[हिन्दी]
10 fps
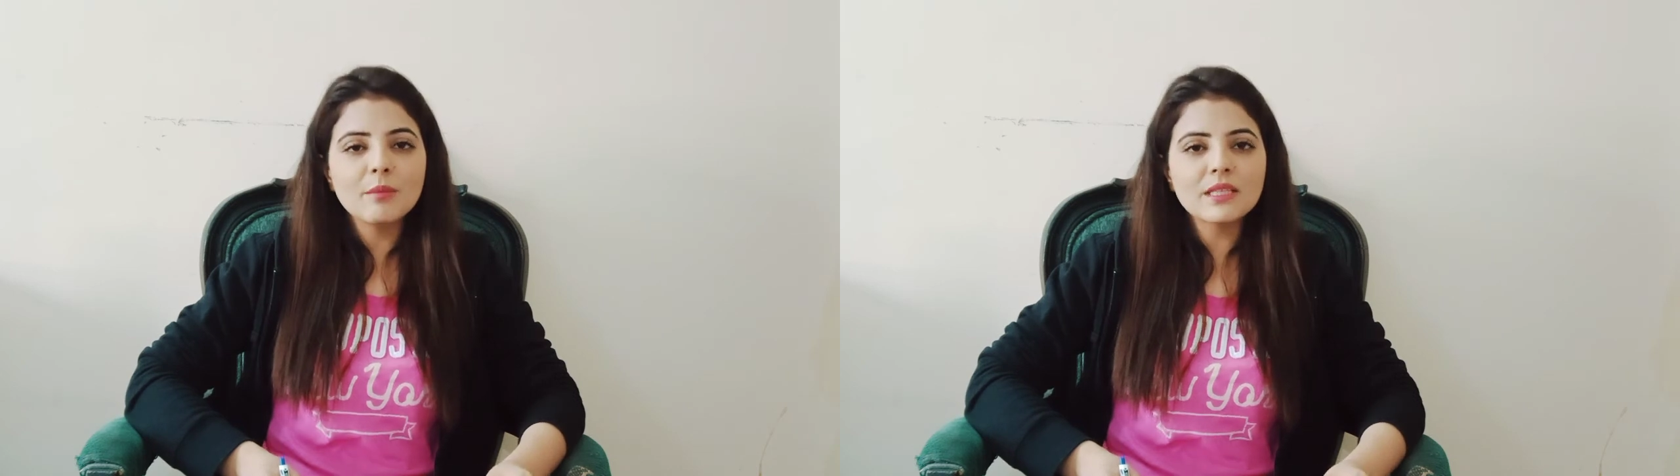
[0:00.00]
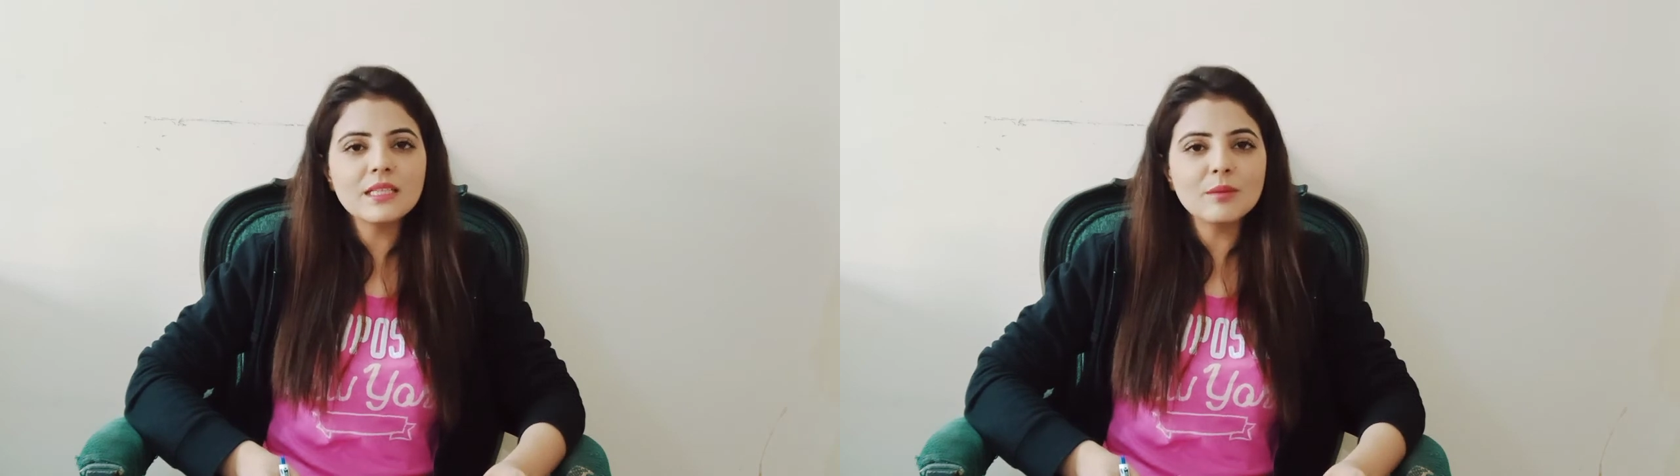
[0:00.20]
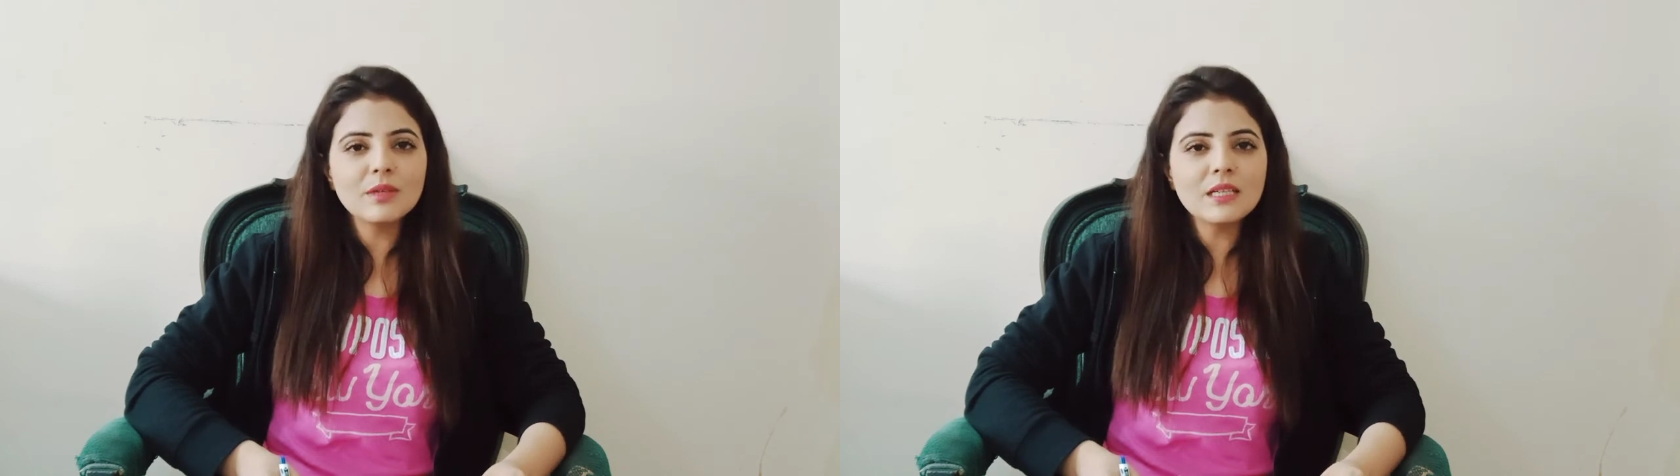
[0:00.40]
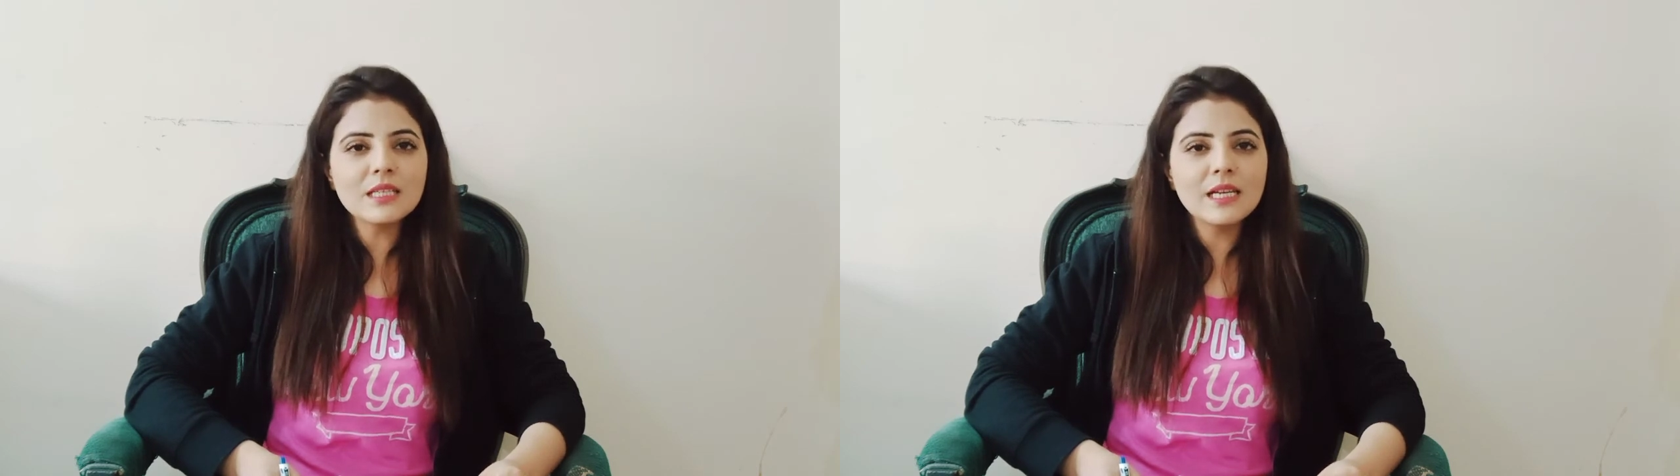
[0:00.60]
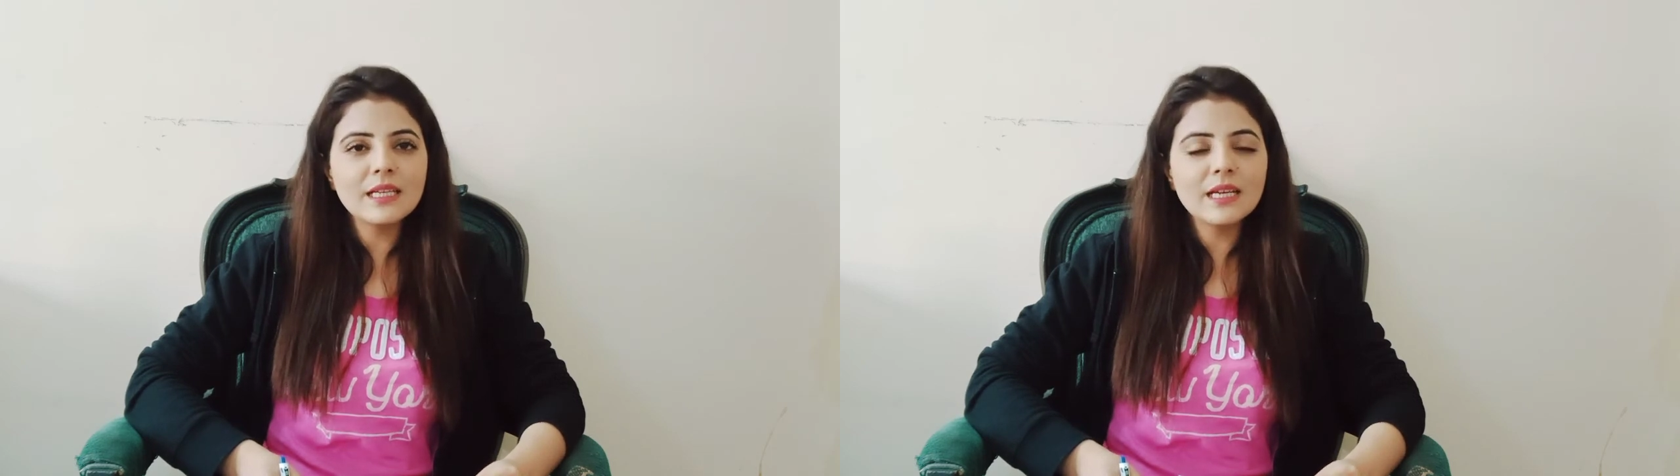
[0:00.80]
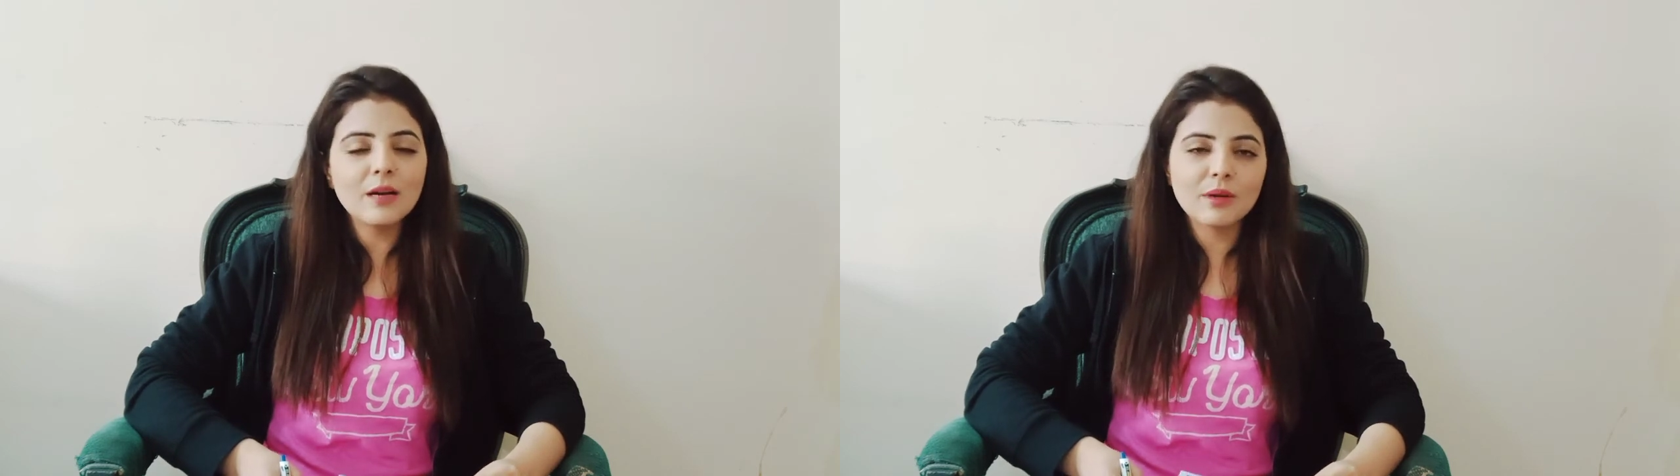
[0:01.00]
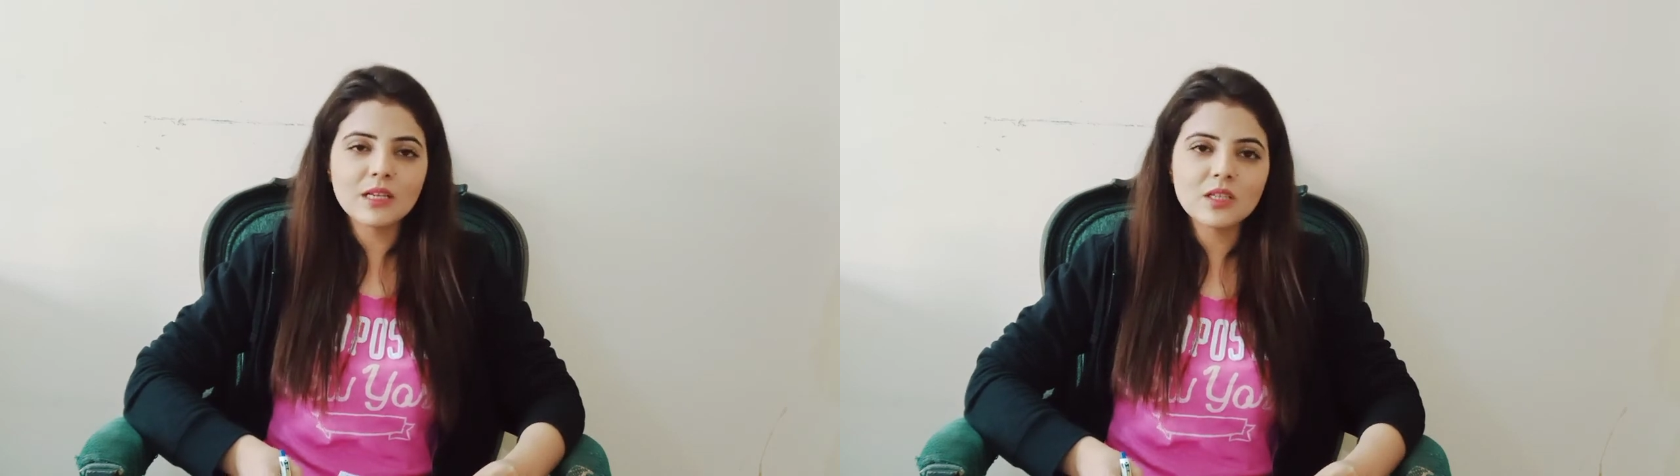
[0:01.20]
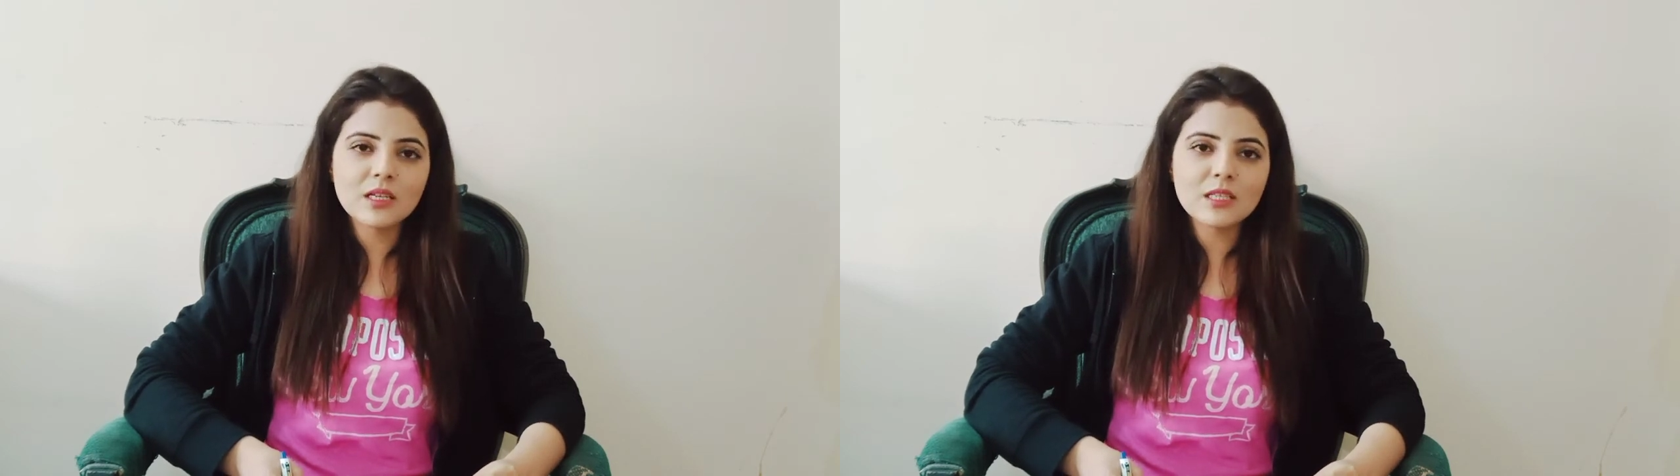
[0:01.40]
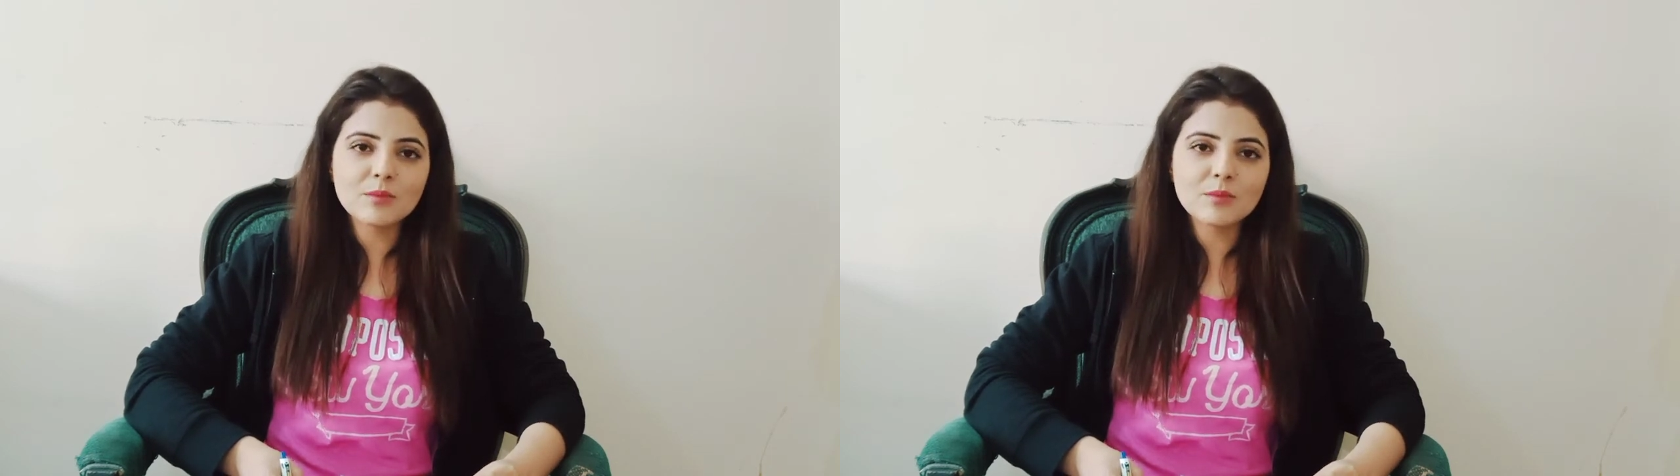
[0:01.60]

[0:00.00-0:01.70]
मजीद अपडेट्स के लिए हमारा चैनल